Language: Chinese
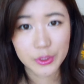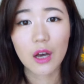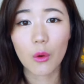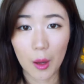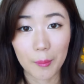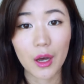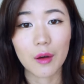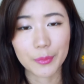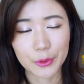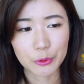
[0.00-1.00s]
如像黄
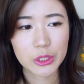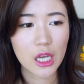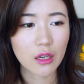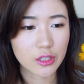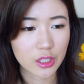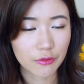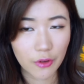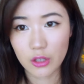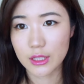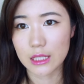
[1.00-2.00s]
胖，比如像这个
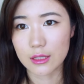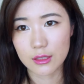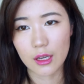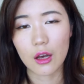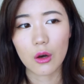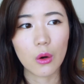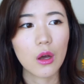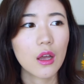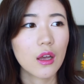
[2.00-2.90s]
f o s i e s 然后